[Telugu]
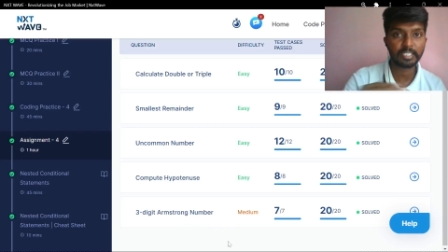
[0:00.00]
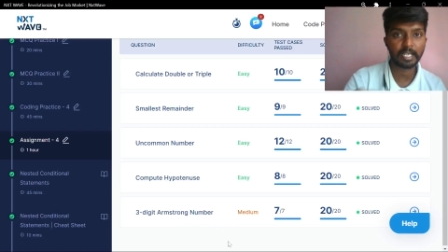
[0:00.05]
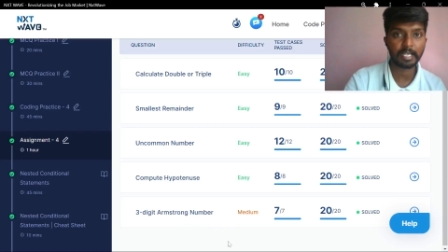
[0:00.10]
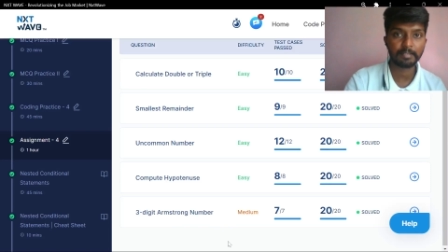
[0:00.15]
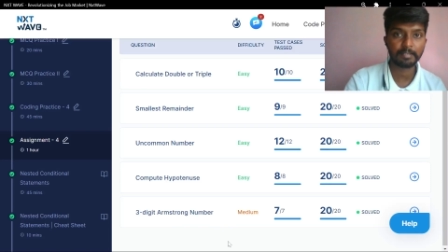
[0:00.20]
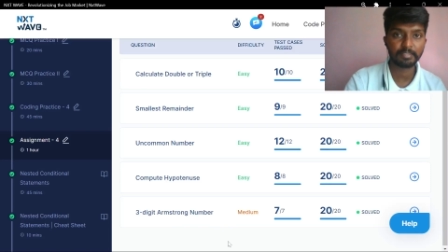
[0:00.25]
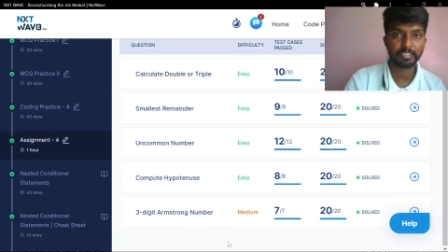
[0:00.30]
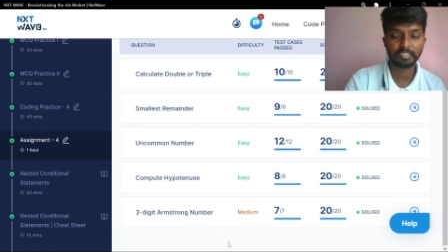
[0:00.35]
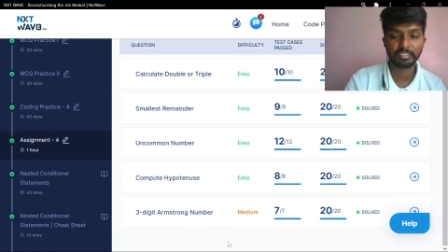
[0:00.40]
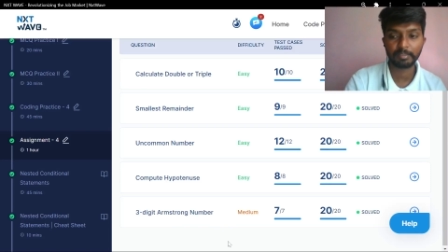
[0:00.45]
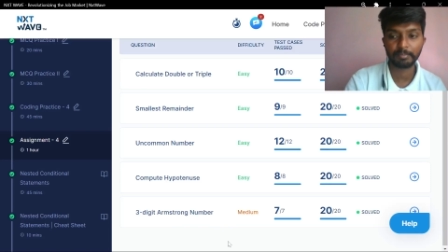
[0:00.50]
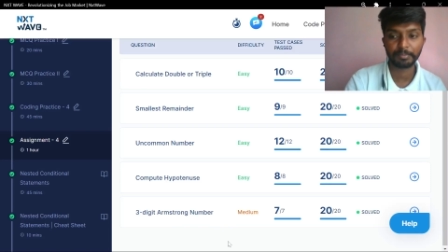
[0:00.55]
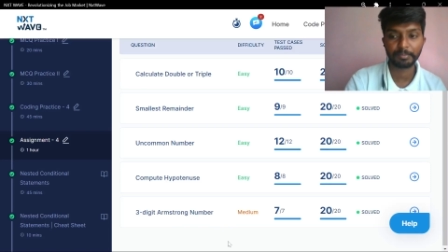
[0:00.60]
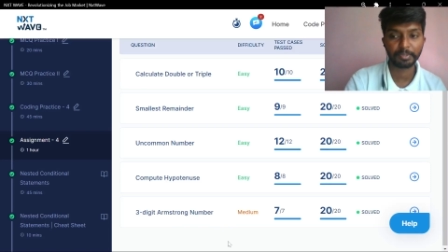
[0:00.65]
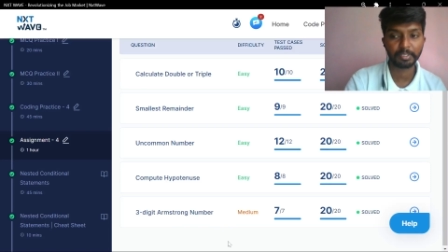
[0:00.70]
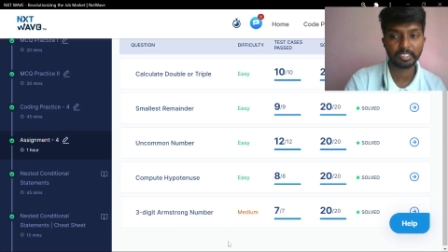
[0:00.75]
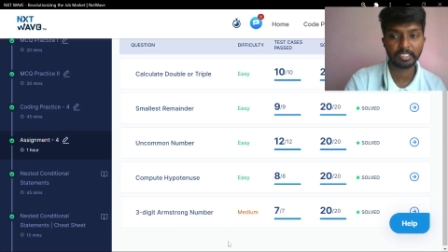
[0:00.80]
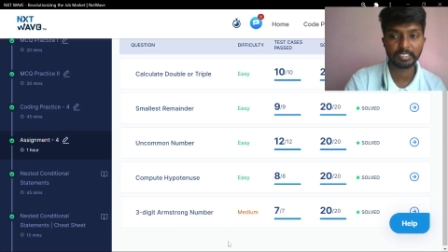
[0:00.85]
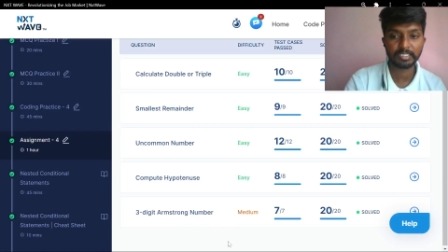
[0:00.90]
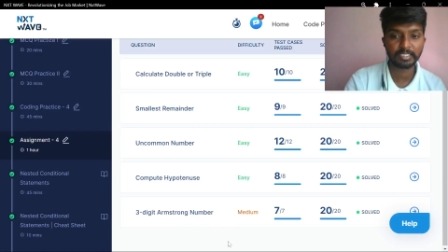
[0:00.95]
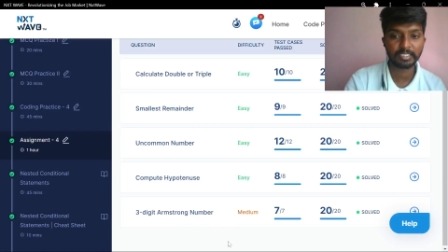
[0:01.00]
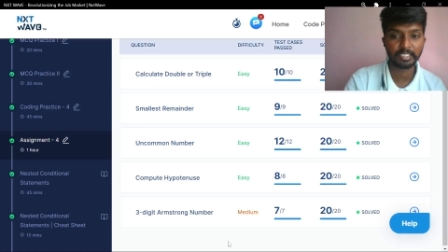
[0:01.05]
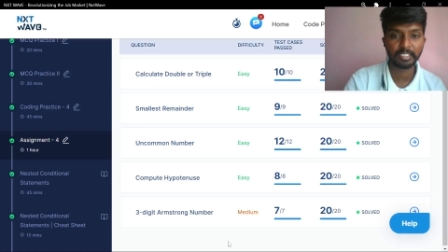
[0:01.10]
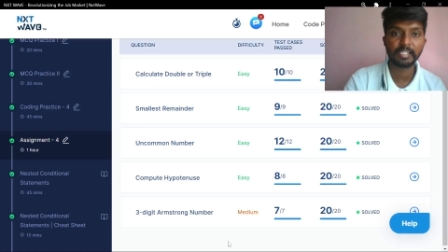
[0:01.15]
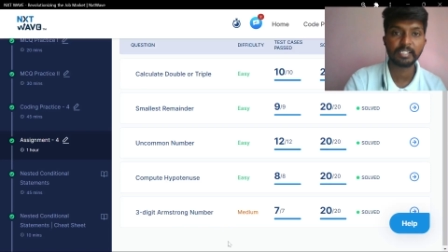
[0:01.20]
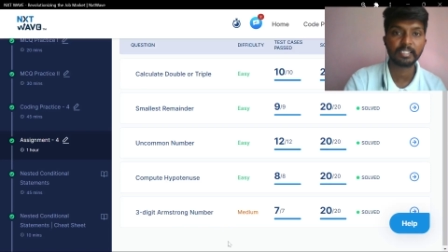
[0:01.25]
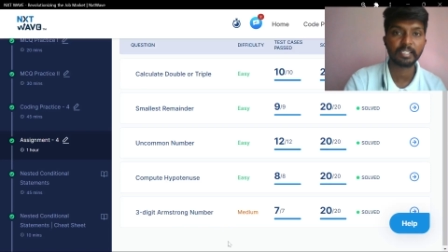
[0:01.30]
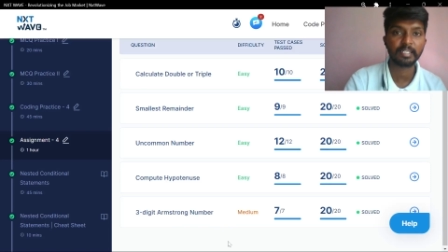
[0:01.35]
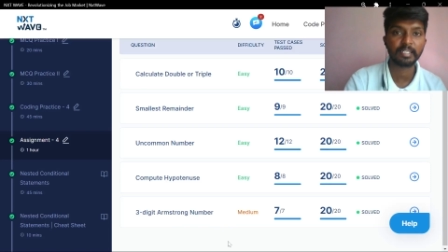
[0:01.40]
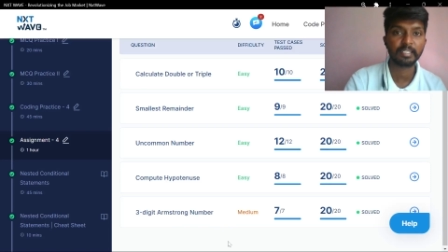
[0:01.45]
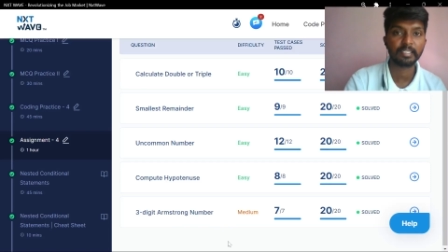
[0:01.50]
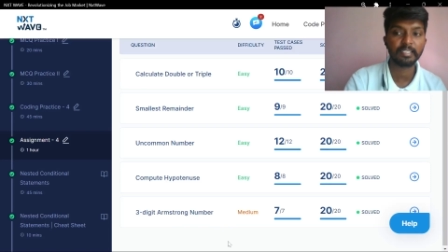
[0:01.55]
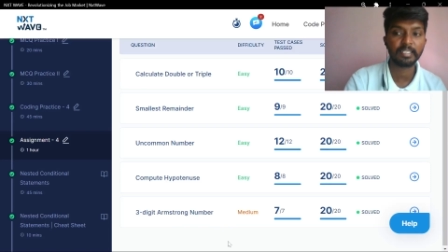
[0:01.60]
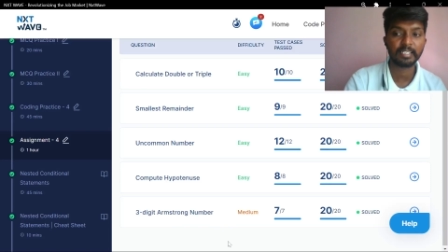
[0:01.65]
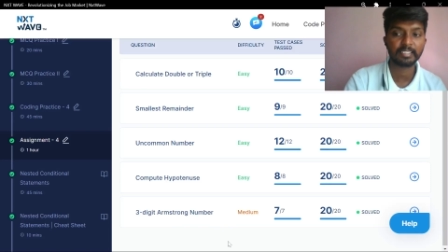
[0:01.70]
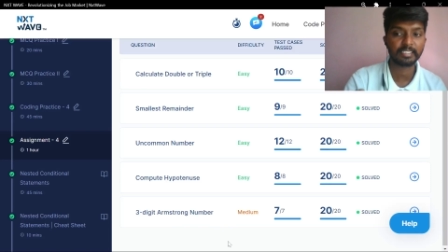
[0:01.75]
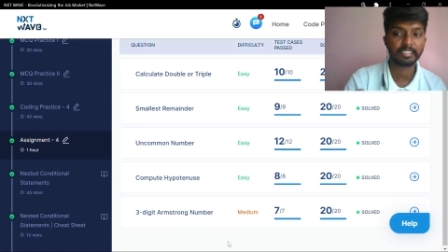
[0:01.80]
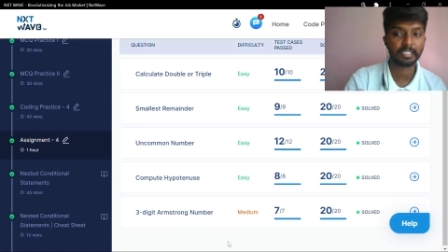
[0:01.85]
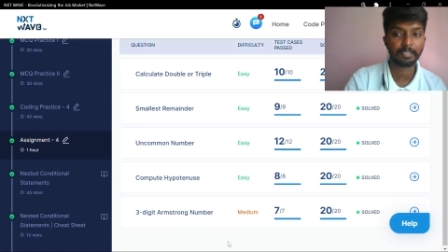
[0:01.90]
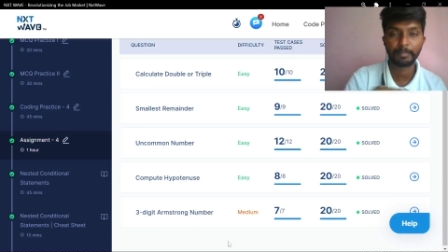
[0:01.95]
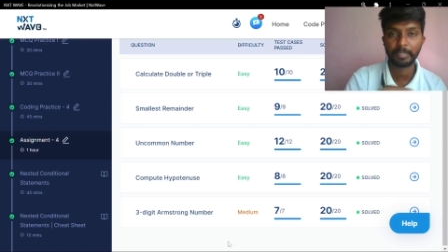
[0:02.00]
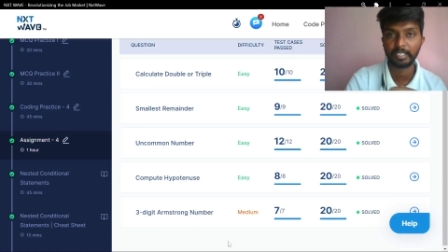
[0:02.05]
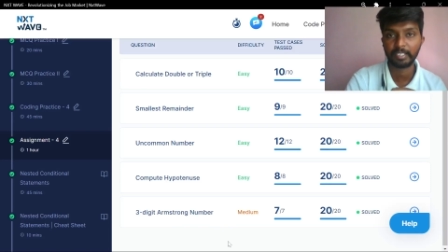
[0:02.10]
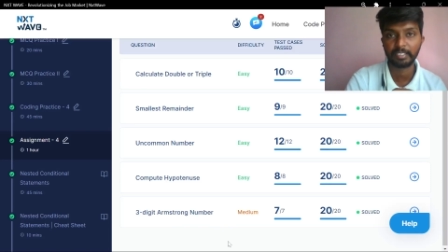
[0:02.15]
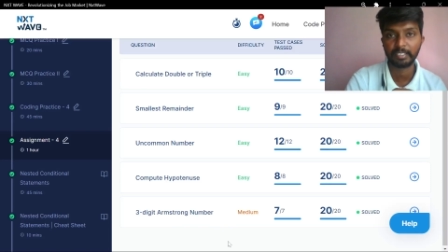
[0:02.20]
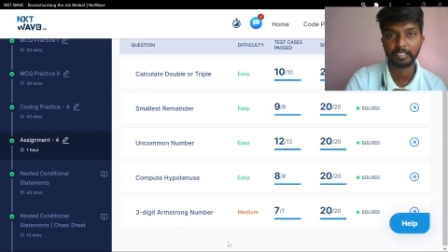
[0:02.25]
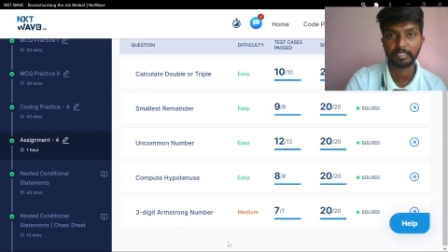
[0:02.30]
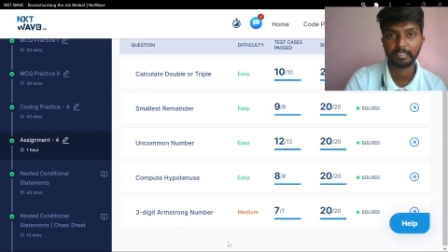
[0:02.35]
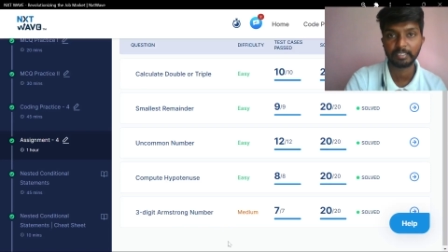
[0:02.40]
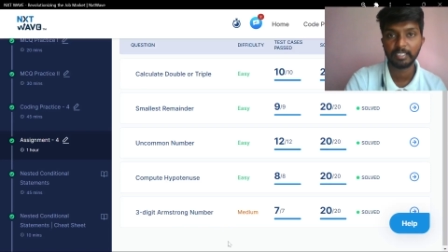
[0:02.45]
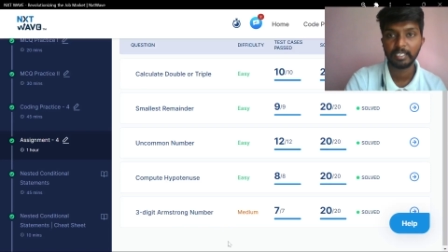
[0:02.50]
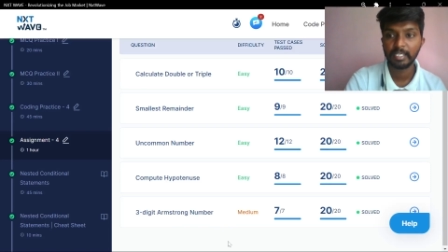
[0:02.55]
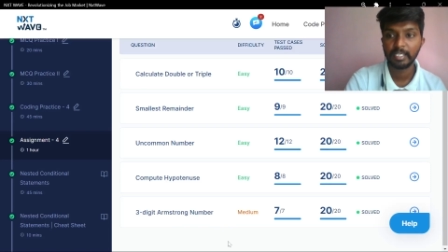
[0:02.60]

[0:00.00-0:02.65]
స్టార్ట్ చేద్దాం ఈ సిరీస్ అనేది అసైన్మెంట్